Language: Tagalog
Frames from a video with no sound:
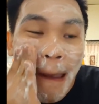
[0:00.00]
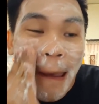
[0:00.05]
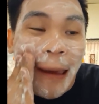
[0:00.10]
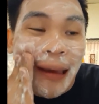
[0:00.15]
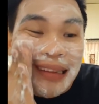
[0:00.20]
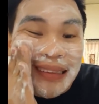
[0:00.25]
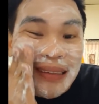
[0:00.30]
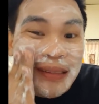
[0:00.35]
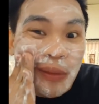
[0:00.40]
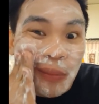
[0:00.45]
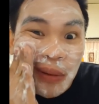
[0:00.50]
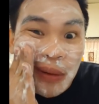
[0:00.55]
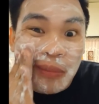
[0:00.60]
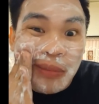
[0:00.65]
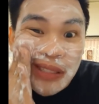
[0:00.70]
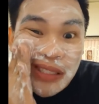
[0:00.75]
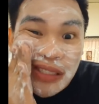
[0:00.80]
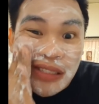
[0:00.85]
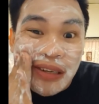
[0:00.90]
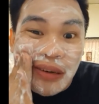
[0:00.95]
Eh, dito pa
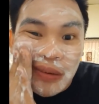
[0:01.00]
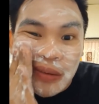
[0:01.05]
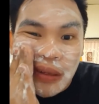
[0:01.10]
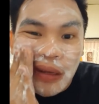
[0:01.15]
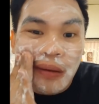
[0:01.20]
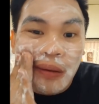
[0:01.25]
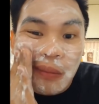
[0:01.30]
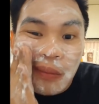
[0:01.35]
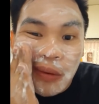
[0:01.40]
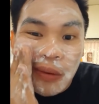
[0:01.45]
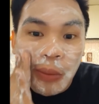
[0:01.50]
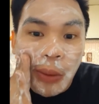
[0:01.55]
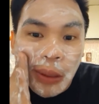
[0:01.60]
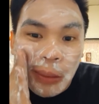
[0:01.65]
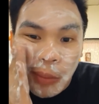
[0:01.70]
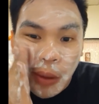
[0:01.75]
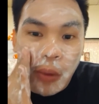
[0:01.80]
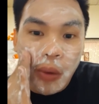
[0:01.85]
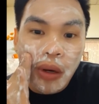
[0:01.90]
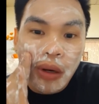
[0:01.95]
naman sa Saudi, alam mo
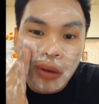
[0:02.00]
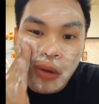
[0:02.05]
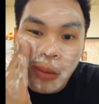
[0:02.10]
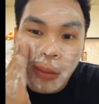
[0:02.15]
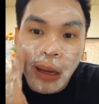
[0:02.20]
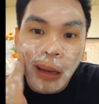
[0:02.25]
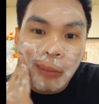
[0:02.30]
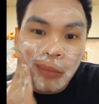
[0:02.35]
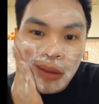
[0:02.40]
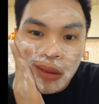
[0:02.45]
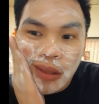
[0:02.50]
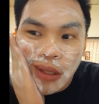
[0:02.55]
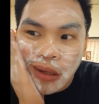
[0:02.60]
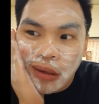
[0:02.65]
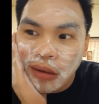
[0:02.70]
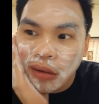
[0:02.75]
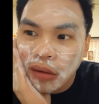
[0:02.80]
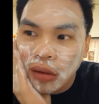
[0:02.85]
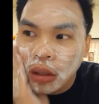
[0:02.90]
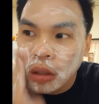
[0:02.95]
naman, bawal gumamit
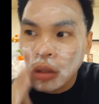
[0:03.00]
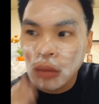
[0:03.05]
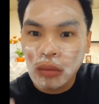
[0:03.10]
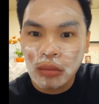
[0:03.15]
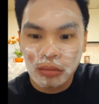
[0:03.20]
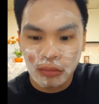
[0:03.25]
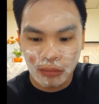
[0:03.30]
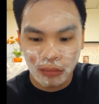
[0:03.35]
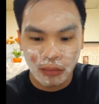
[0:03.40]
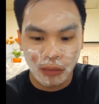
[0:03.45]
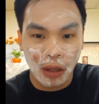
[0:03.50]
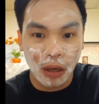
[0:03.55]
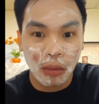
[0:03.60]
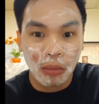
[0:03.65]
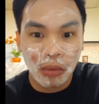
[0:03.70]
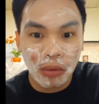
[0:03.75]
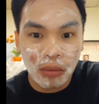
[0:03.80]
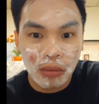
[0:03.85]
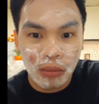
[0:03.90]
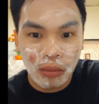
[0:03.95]
ng, alam
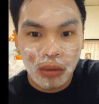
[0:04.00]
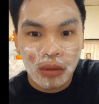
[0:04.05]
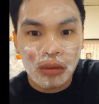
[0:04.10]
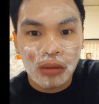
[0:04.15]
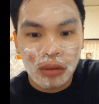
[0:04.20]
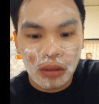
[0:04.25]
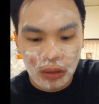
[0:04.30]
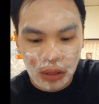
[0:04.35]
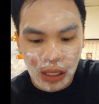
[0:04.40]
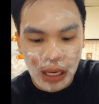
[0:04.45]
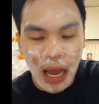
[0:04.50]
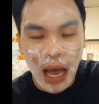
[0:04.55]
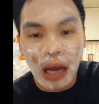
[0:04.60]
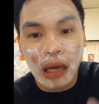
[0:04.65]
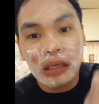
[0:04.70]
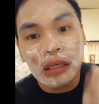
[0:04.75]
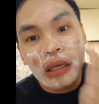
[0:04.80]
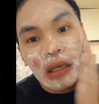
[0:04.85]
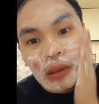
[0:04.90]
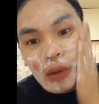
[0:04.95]
mo, yung mga
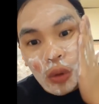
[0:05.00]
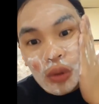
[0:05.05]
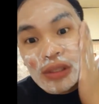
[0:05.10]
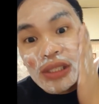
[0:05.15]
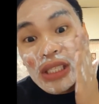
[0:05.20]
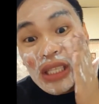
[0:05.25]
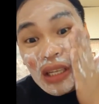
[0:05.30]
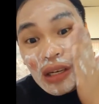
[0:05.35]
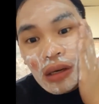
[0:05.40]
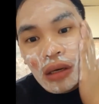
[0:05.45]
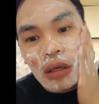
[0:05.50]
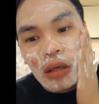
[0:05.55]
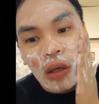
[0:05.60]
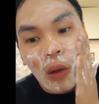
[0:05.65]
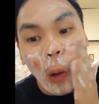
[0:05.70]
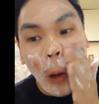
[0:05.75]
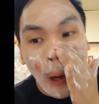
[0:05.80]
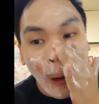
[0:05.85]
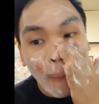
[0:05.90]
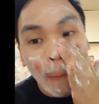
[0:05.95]
lalaki ng concealer. Hindi
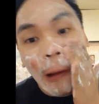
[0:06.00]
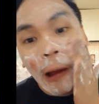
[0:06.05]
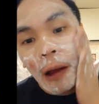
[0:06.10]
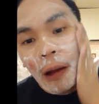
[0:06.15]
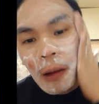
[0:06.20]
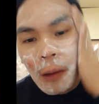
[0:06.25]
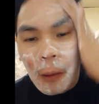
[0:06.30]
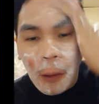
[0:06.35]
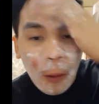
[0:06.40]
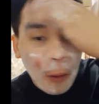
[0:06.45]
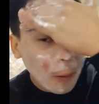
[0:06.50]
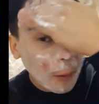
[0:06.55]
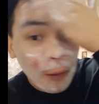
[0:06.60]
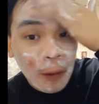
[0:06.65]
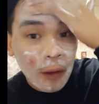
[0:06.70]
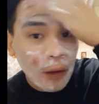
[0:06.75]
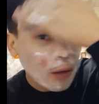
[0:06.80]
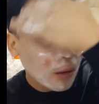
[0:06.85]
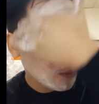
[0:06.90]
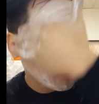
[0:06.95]
pa alam ha.
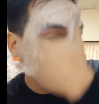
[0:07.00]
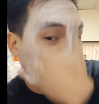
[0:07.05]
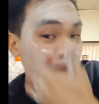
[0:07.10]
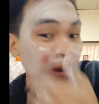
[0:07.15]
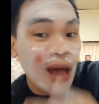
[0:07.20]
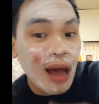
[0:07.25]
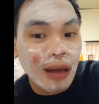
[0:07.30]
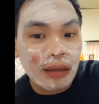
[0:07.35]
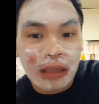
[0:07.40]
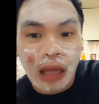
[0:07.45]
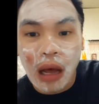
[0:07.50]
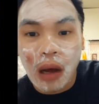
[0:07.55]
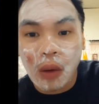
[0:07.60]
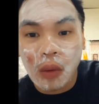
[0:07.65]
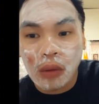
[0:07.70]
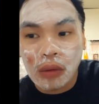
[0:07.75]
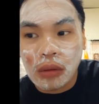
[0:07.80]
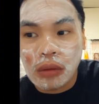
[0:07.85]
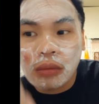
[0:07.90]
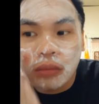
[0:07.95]
Pero
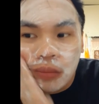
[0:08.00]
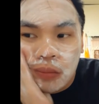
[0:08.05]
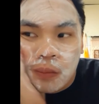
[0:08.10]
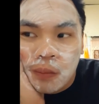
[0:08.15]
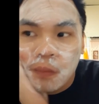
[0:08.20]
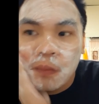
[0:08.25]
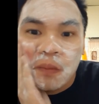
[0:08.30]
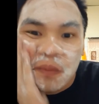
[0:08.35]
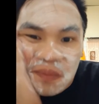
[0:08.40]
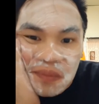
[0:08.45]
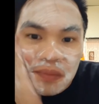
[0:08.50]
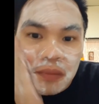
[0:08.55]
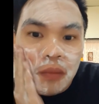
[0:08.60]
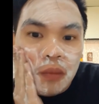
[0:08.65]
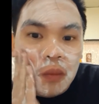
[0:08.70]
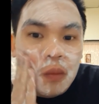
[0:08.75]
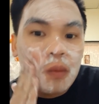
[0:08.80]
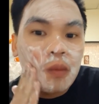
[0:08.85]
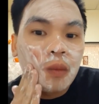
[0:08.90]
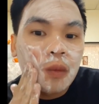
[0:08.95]
nakakatakot.
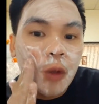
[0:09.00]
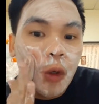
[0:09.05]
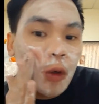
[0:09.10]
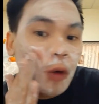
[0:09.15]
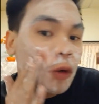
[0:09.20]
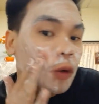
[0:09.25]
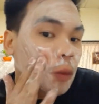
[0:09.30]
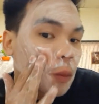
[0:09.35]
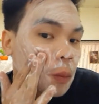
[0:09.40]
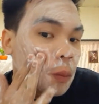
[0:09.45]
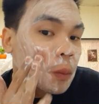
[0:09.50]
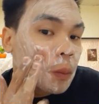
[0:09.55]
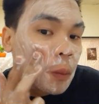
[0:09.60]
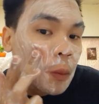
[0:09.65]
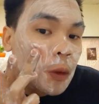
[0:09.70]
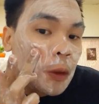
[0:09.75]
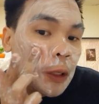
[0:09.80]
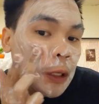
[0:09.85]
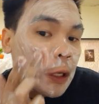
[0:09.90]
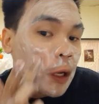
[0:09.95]
Though,
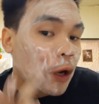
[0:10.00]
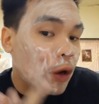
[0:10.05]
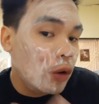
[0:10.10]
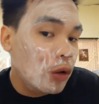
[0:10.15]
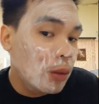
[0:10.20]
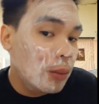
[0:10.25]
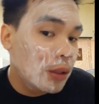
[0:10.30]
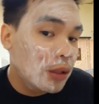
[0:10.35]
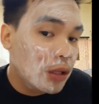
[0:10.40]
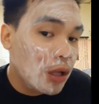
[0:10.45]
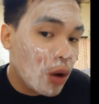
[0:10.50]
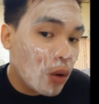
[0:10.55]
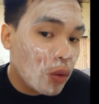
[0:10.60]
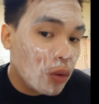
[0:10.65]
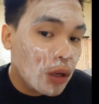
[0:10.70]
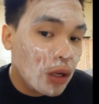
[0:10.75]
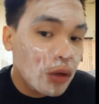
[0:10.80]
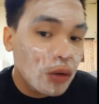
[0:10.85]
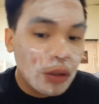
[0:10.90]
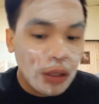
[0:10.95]
ako naman, di
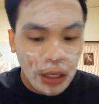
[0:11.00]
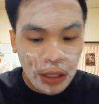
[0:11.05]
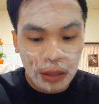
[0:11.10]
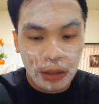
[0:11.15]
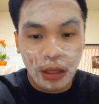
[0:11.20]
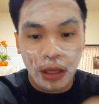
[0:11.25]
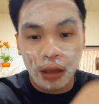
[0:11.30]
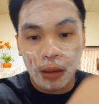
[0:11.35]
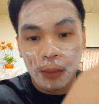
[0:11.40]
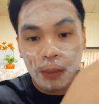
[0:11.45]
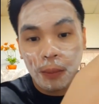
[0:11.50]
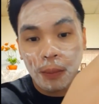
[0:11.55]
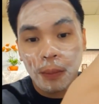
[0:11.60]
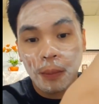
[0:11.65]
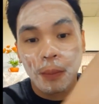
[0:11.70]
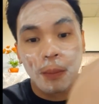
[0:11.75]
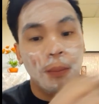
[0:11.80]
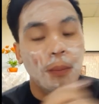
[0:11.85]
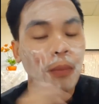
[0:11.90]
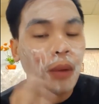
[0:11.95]
ako ganun kaitin.
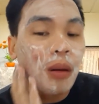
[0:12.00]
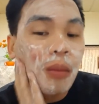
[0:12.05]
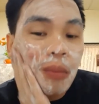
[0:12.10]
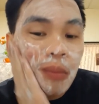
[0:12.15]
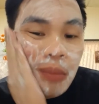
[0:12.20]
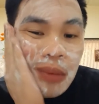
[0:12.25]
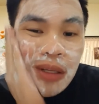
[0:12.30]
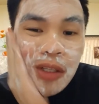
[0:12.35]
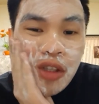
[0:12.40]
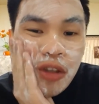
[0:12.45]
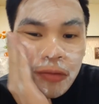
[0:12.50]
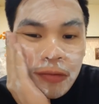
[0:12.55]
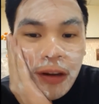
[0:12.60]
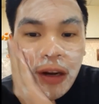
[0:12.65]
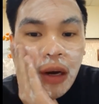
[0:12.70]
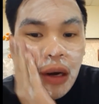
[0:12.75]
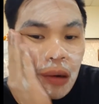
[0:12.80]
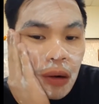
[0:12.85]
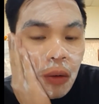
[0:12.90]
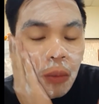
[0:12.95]
Ma- medyo
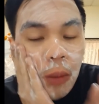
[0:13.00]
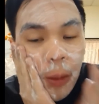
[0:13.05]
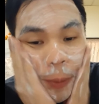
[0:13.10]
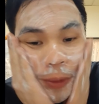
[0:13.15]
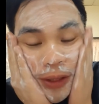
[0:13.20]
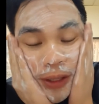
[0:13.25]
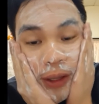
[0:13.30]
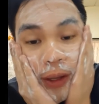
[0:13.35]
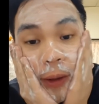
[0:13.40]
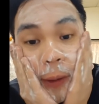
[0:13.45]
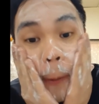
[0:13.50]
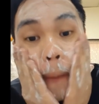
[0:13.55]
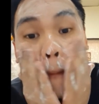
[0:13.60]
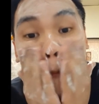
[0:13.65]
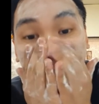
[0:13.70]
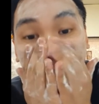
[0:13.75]
fair ako, maputi.